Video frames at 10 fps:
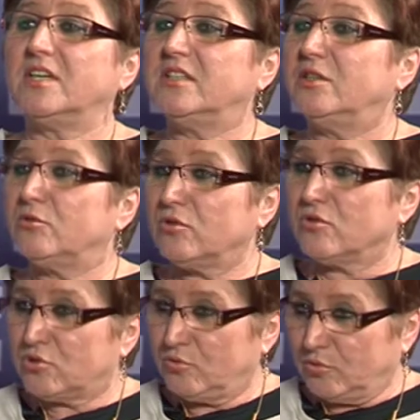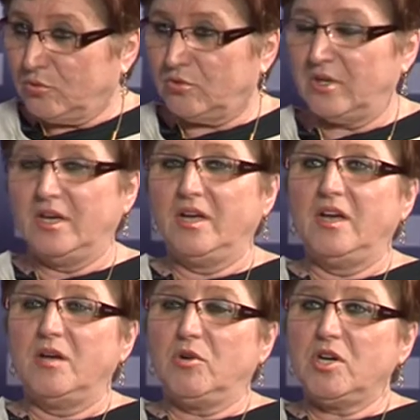generując długu.
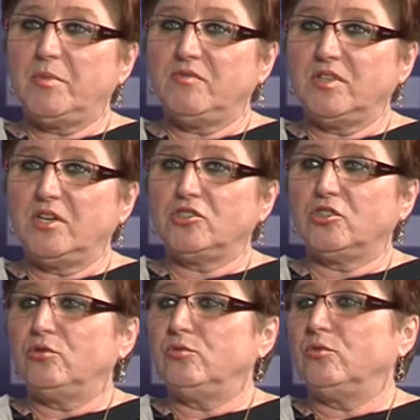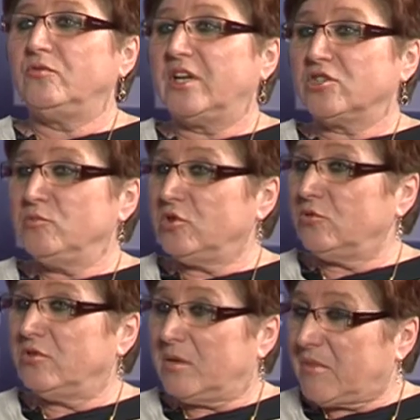Mogę powiedzieć, że tego długu w dalszym
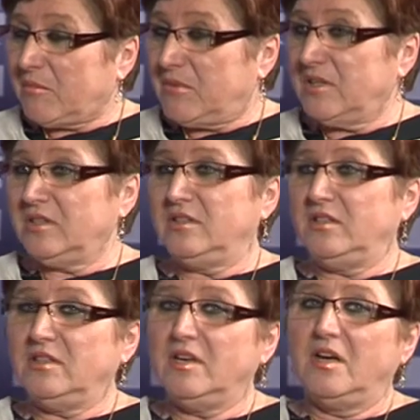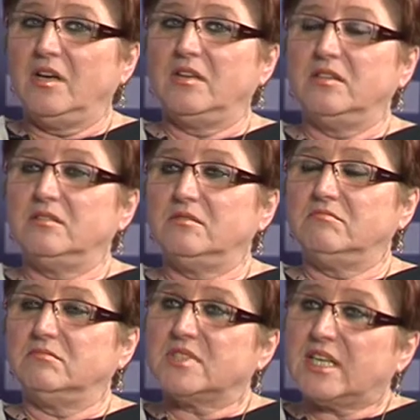ciągu nie mamy i
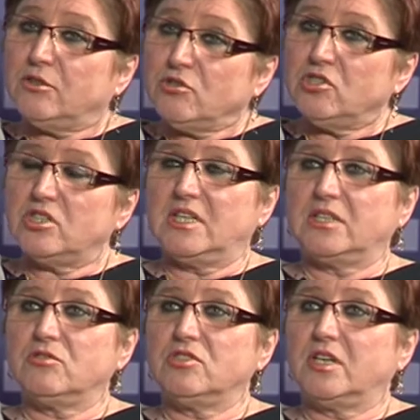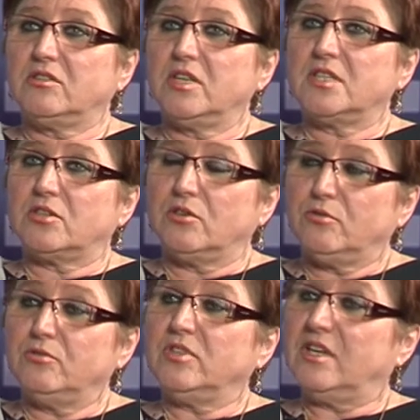zanosi się na to, że na koniec
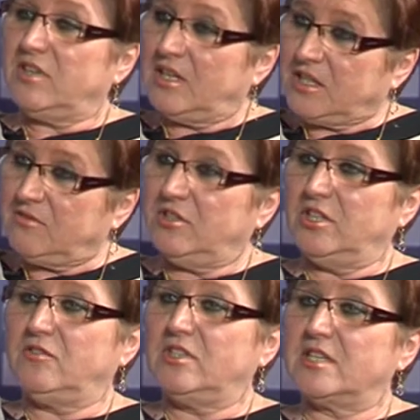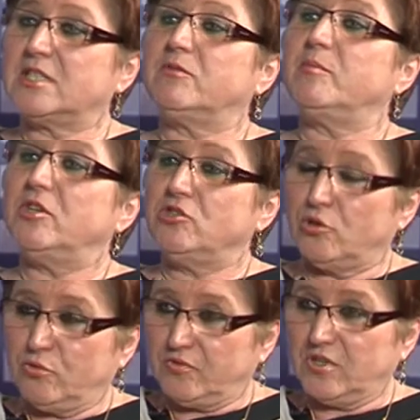roku niewielki wynik finansowy
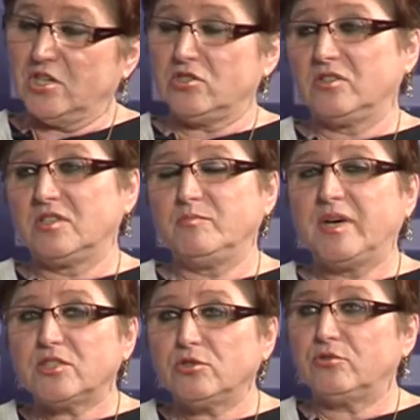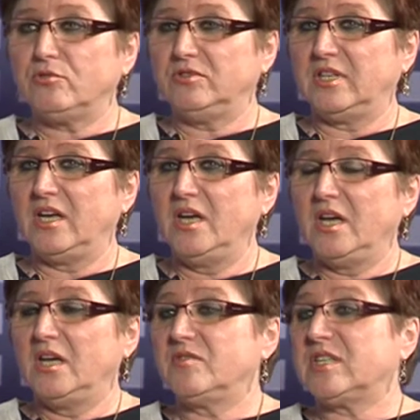będzie również, co jest bardzo trudne
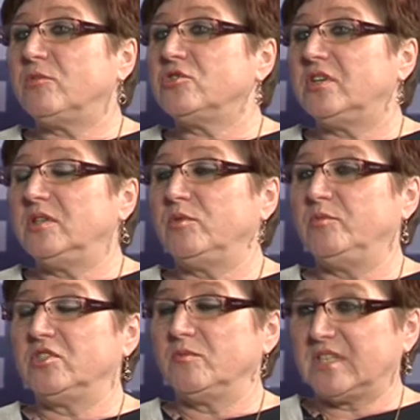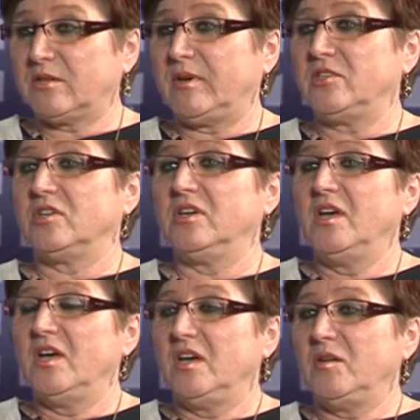w samodzielnym publicznym zakładzie,
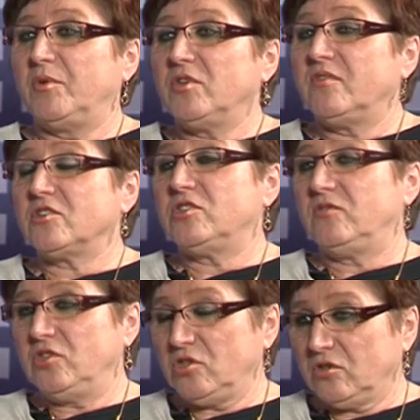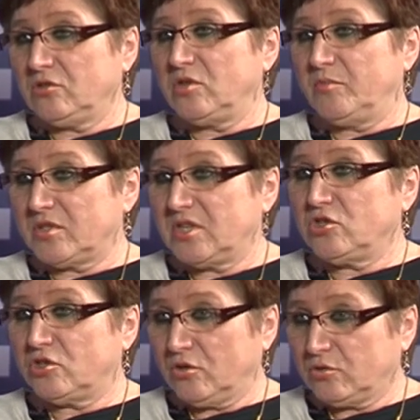y, ponieważ 98%
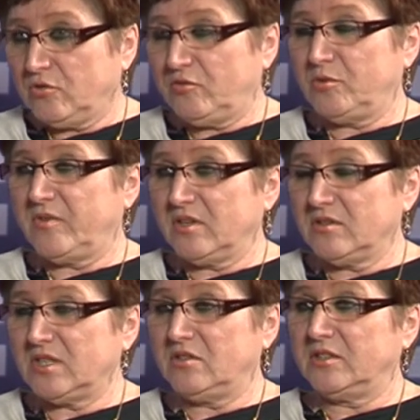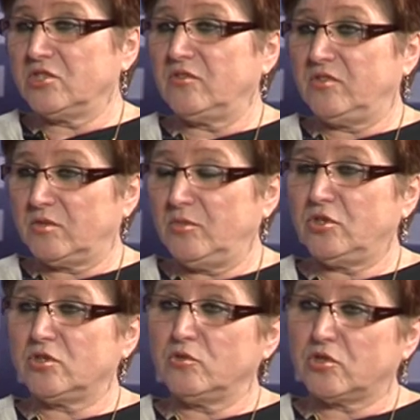środków wpływających do naszej firmy
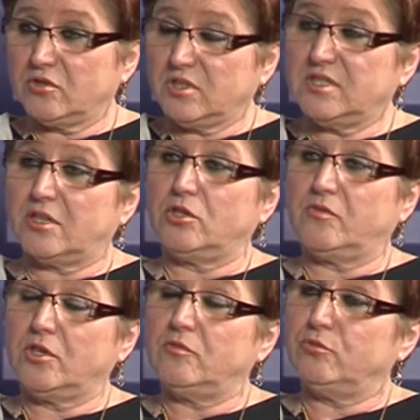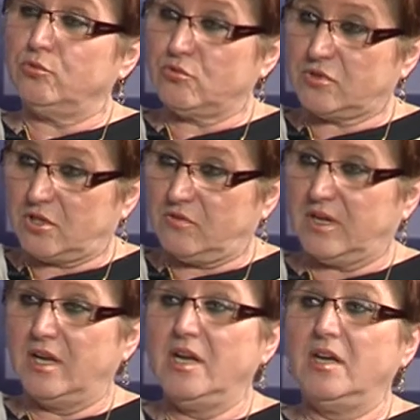to są środki z Narodowego Funduszu
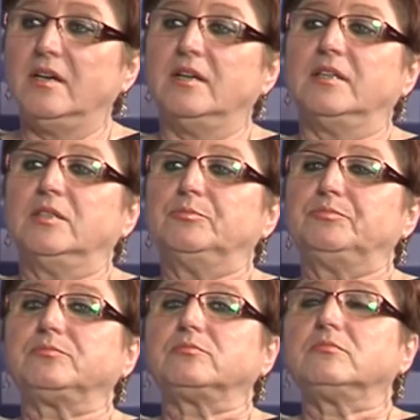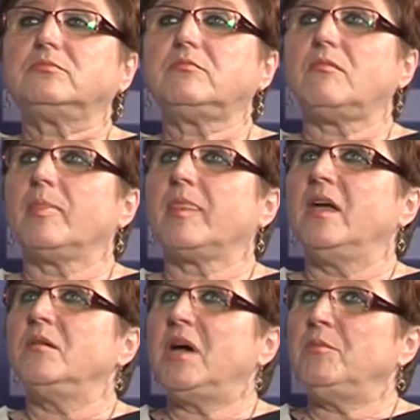Zdrowia. Czyli nie macie dotacji? Z... Y, y,
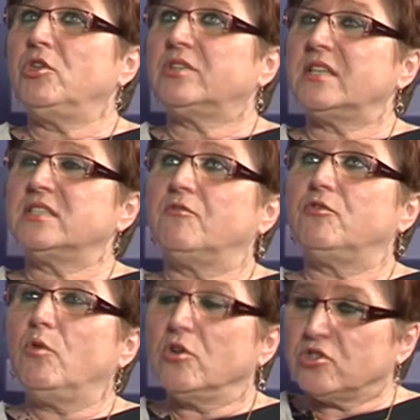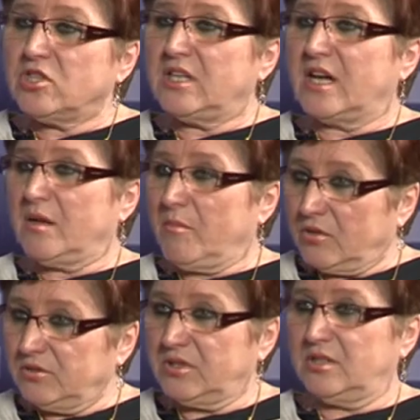mamy dotacje wyłącznie na
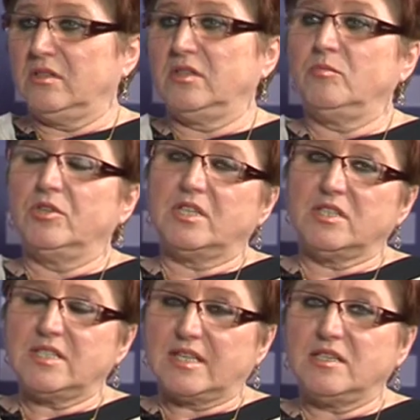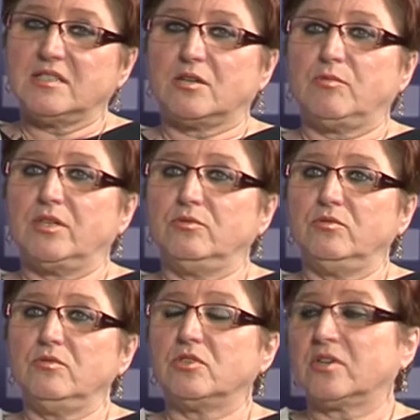remonty i modernizację
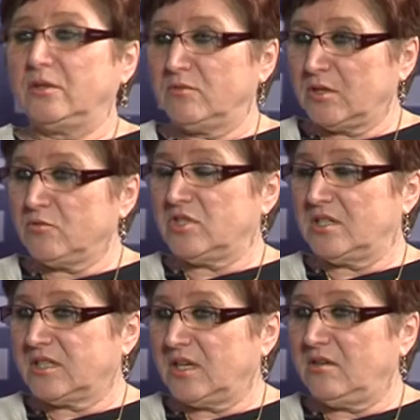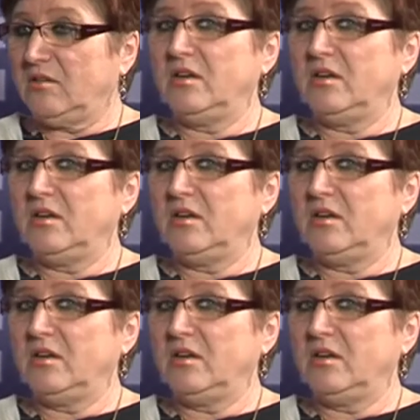zakładu z organu założycielskiego.